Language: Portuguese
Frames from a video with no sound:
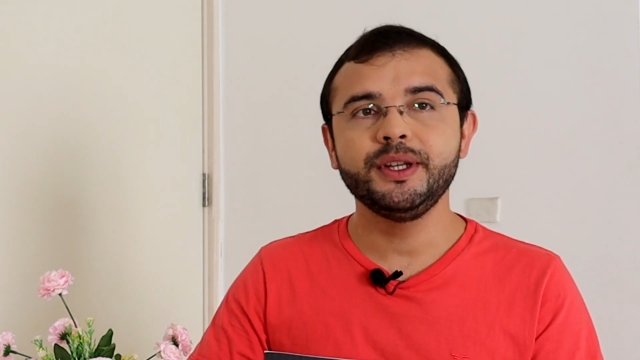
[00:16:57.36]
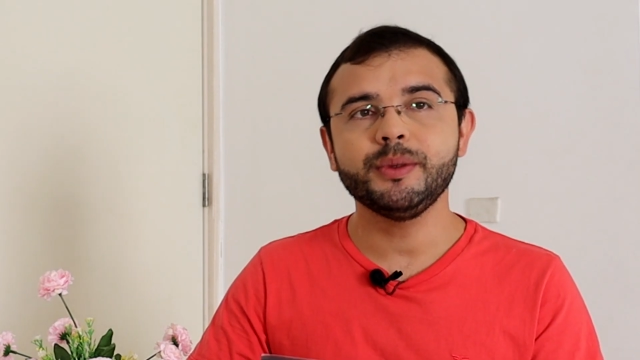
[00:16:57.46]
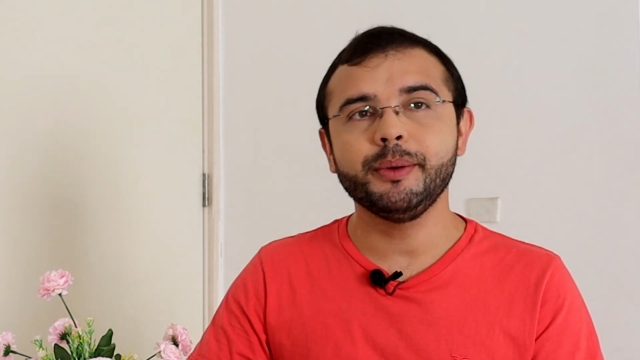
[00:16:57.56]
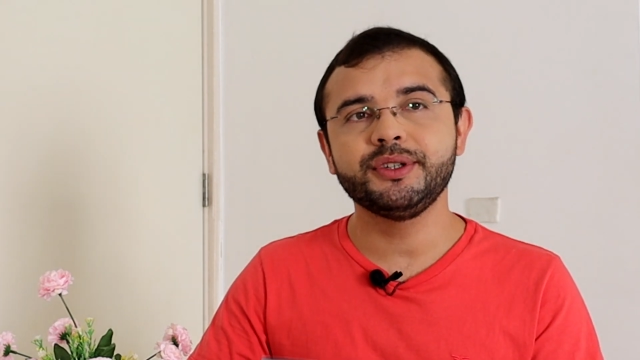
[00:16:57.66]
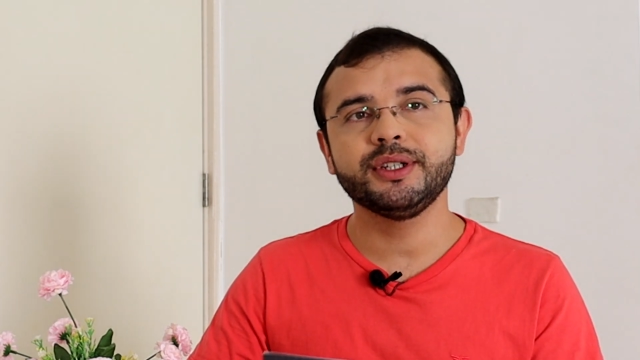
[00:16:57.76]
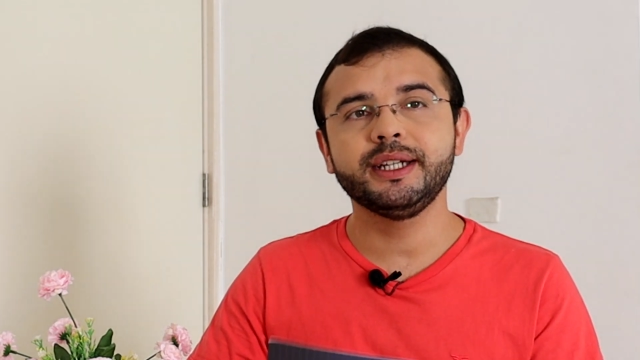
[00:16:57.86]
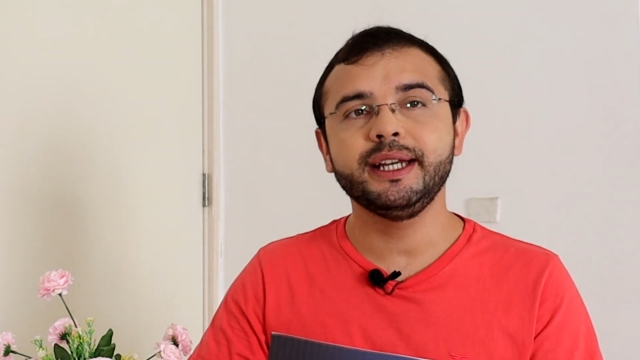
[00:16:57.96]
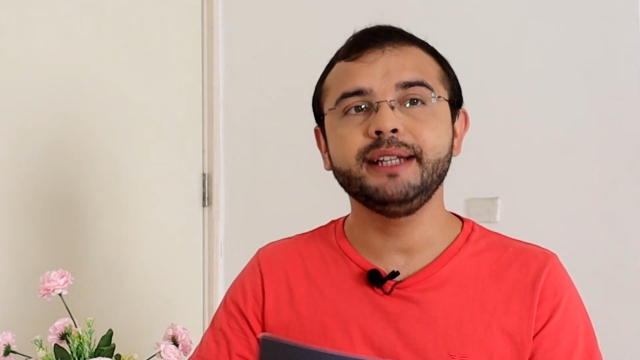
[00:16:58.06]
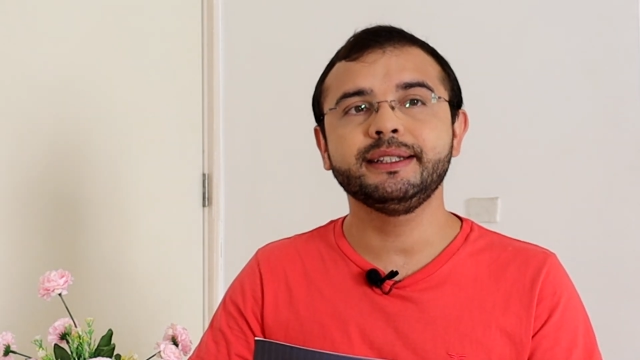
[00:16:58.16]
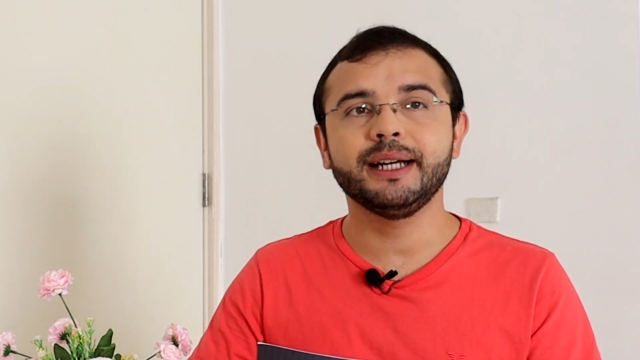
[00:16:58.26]
Principalmente
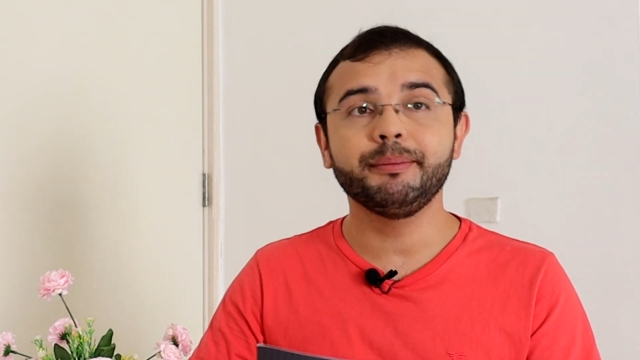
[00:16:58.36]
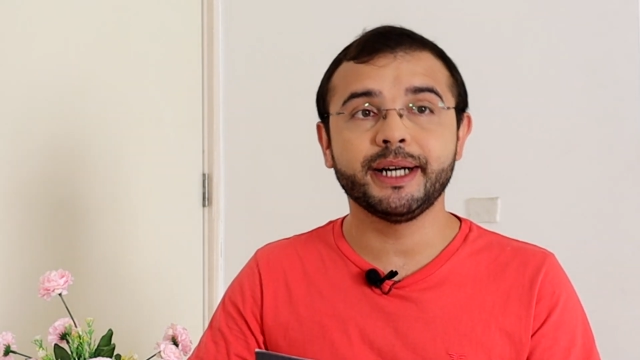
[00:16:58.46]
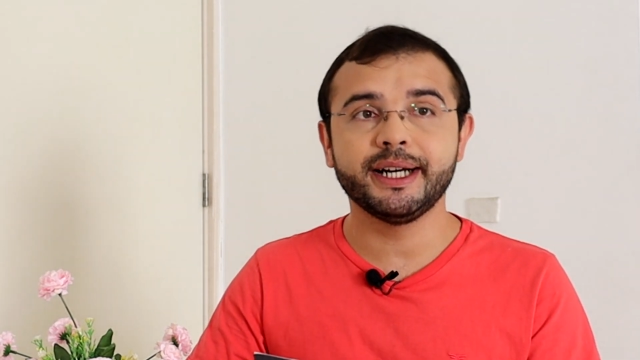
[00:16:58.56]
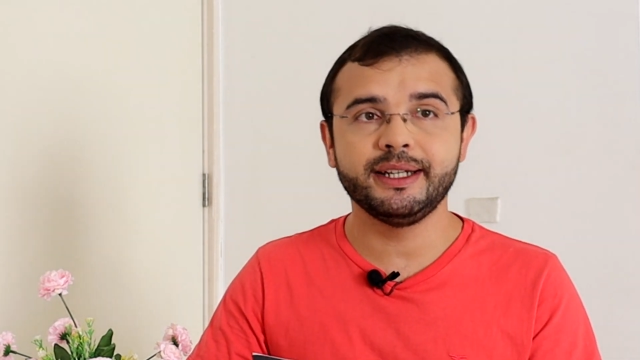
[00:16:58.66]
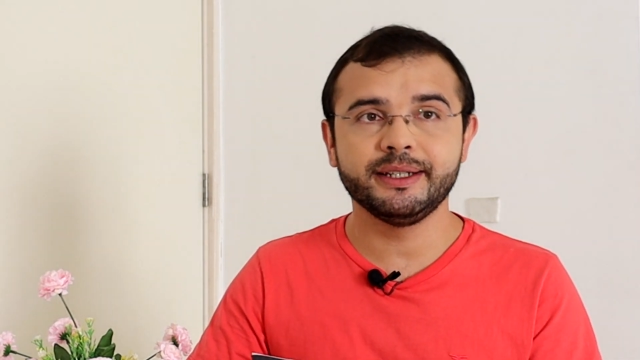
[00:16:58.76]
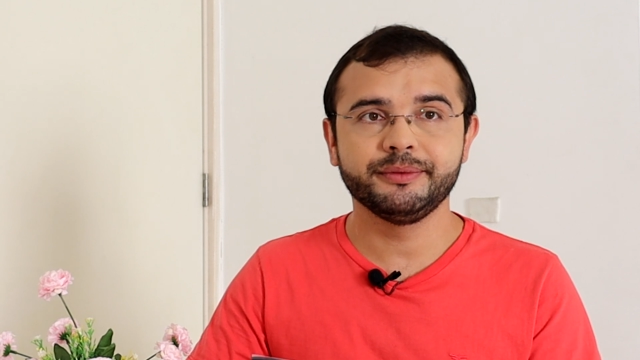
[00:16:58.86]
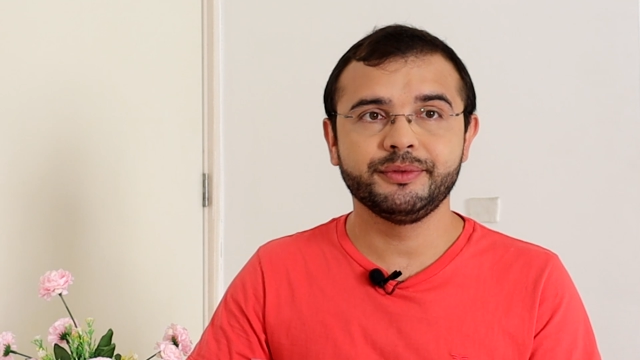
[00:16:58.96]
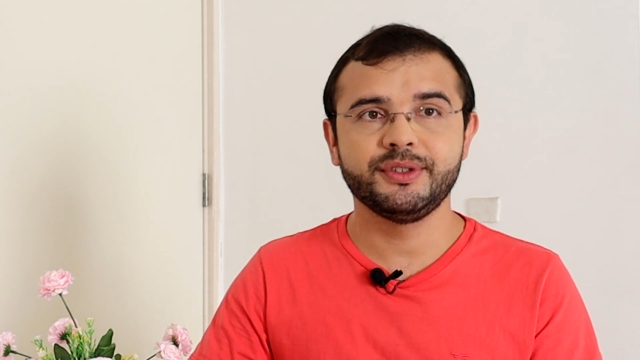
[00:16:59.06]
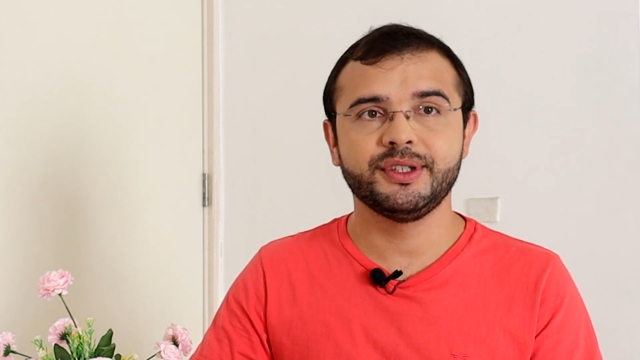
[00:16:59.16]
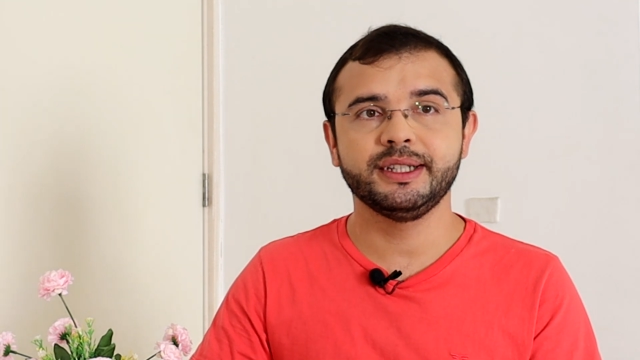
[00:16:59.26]
quem trabalha,
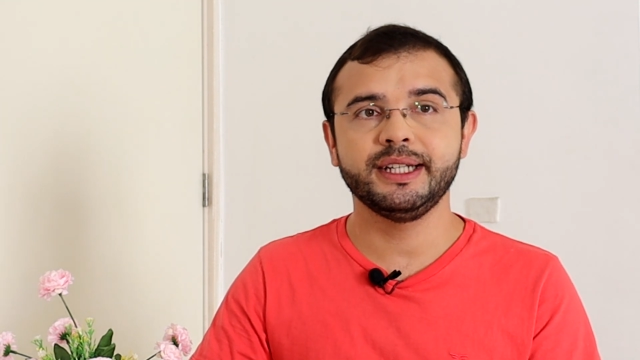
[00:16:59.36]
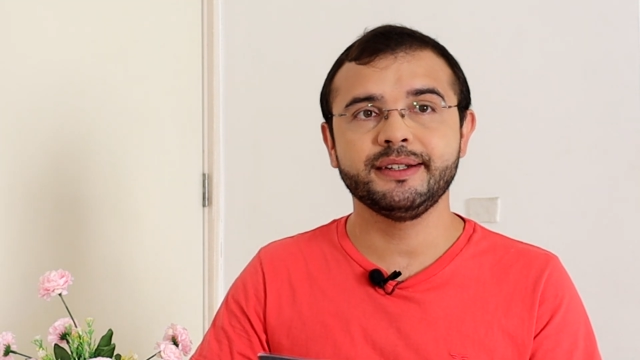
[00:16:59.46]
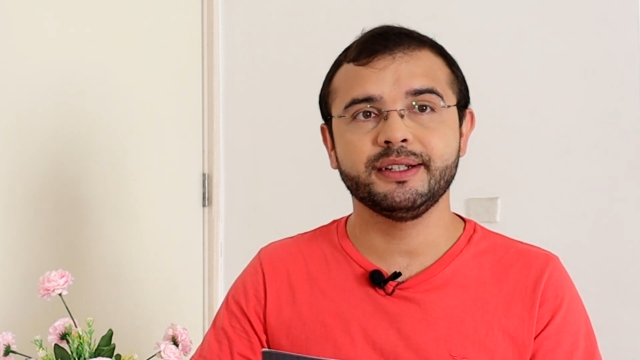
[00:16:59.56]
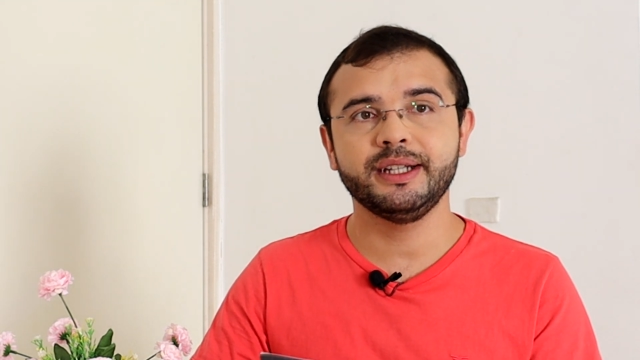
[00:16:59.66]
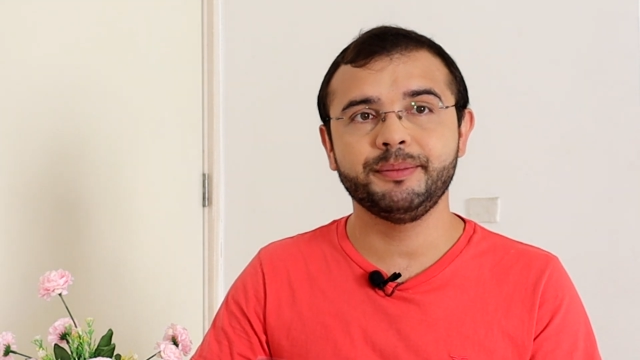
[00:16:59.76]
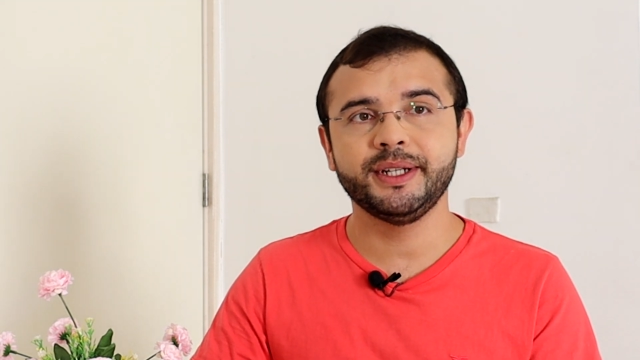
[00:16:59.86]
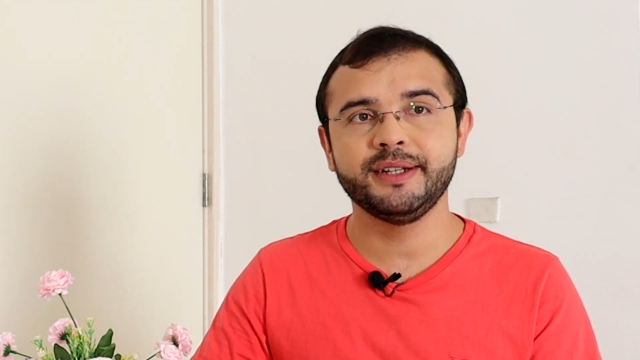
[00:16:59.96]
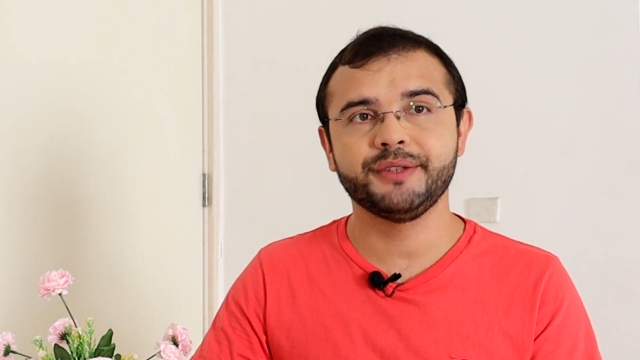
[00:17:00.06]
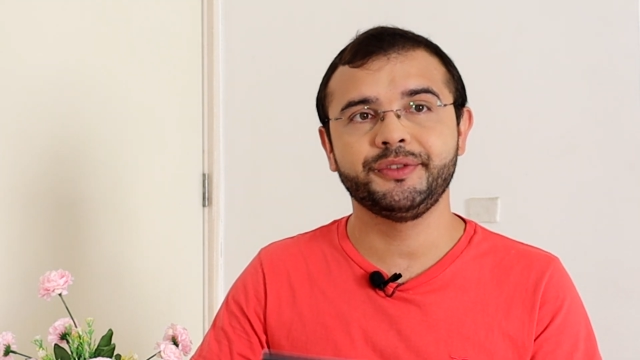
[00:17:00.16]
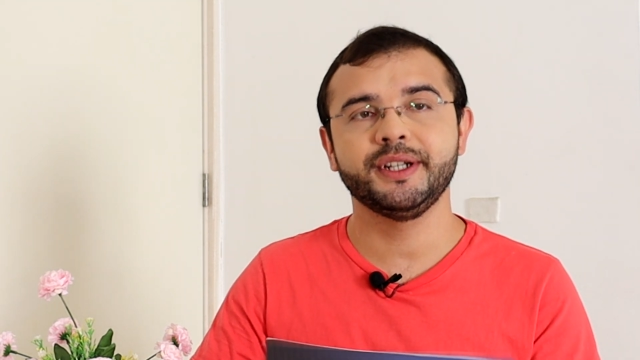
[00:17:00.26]
você tem essa
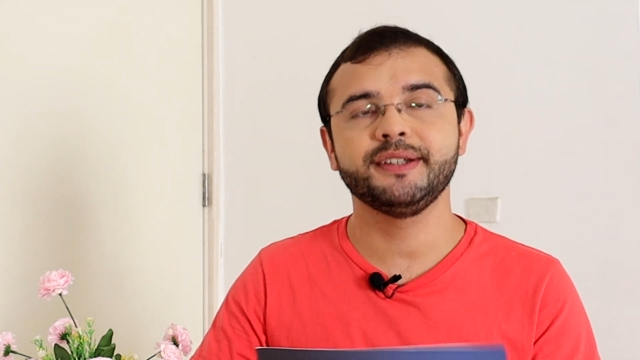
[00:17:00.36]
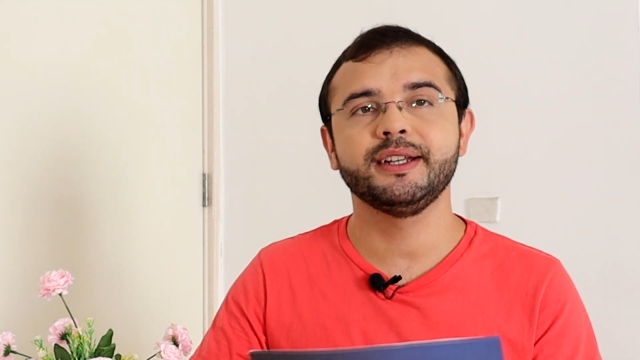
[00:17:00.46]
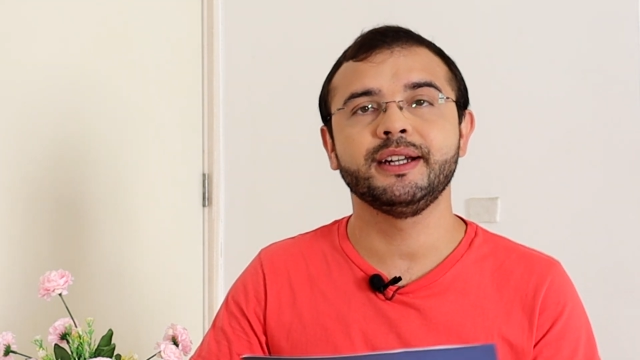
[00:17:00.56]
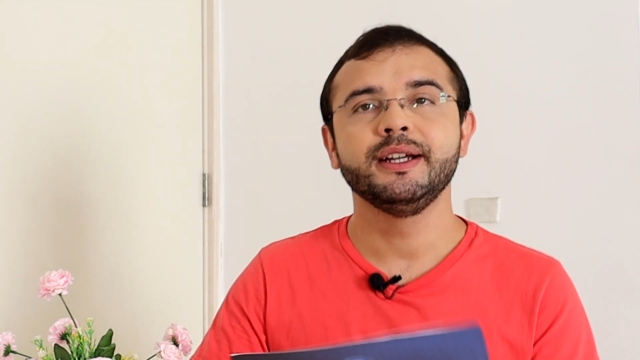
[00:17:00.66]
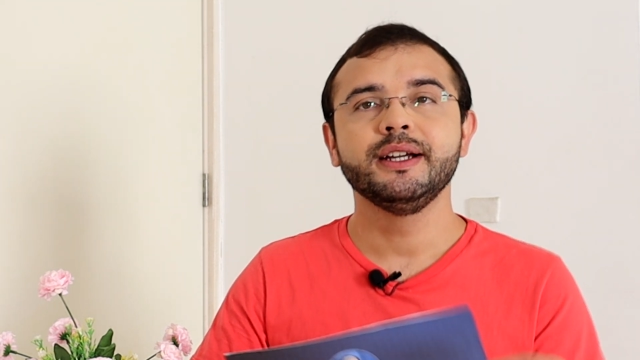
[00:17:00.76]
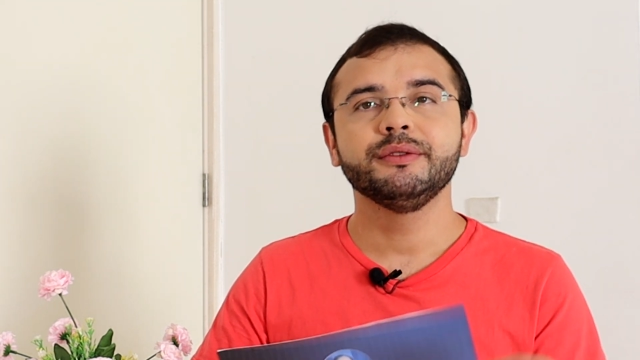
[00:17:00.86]
independência financeira.